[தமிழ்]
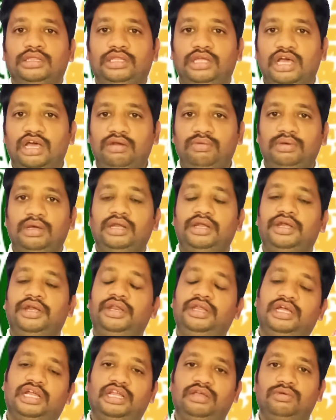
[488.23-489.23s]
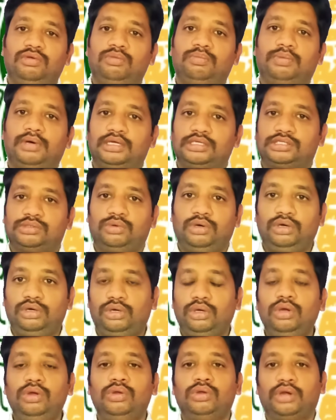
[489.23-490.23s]
தேர்வுகளின்றி அனைவரும் பாஸ் ஒன்
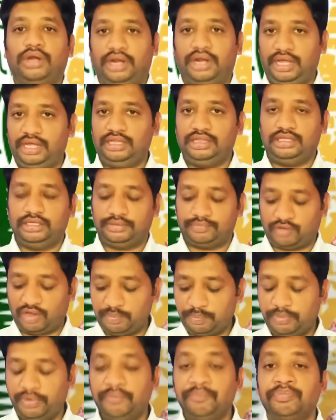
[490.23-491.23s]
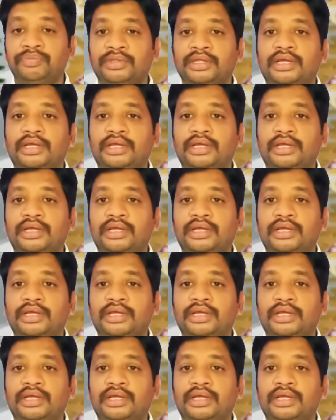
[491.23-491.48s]
டு நைன்த்து அப்போது